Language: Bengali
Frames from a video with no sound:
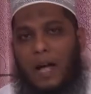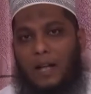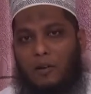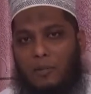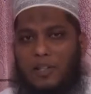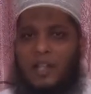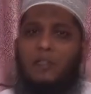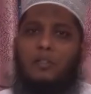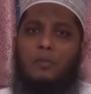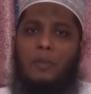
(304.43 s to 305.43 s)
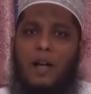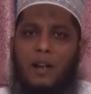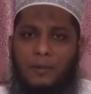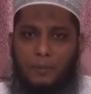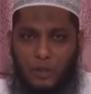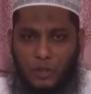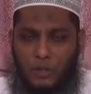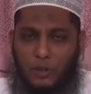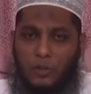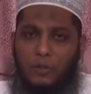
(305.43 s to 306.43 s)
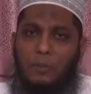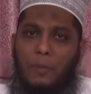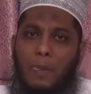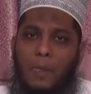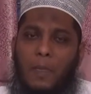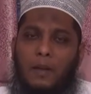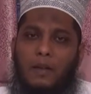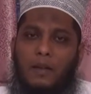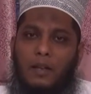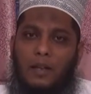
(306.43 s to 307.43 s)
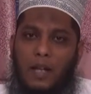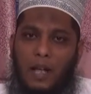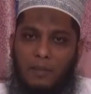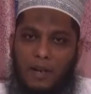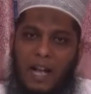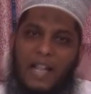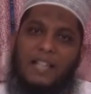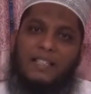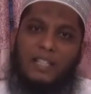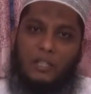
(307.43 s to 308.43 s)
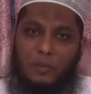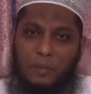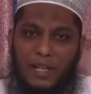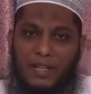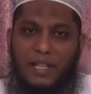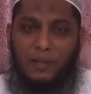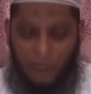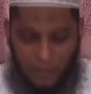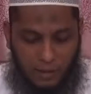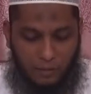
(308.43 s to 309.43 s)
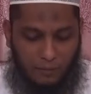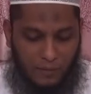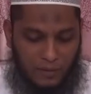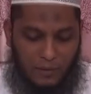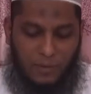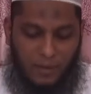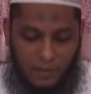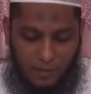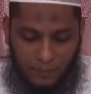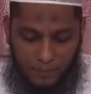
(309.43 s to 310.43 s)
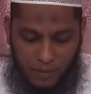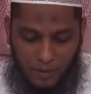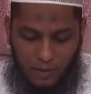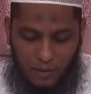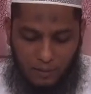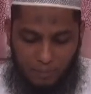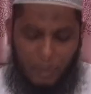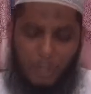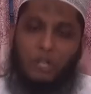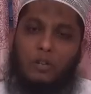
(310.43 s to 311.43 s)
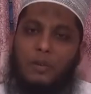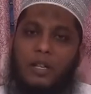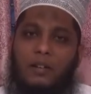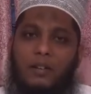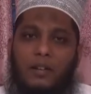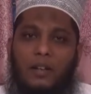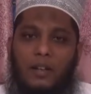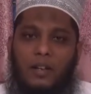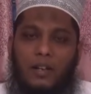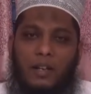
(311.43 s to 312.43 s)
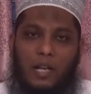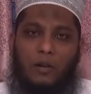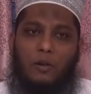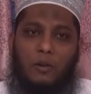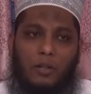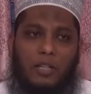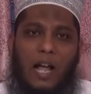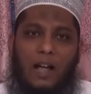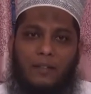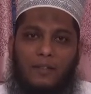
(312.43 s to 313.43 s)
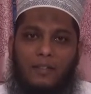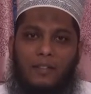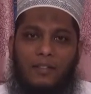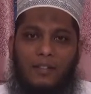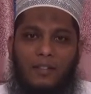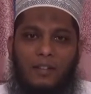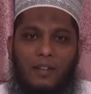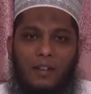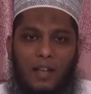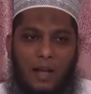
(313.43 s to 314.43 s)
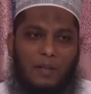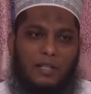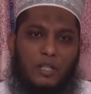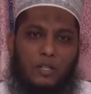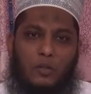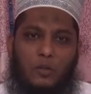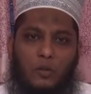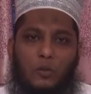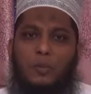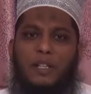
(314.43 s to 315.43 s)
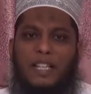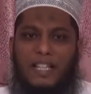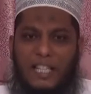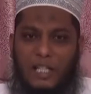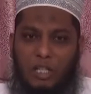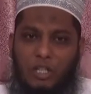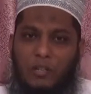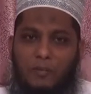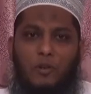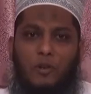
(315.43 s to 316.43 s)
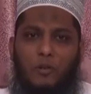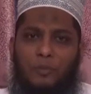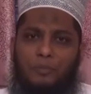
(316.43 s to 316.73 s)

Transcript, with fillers: আর রমাজানুল মুবারক পর্যন্ত আমার হায়াতকে তুমি বৃদ্ধি করে দাও সুবান আল্লাহ বিশ্বনবীর এহনো কথা আমাদের জন্য খুবই দিক নির্দেশনাপূর্ণ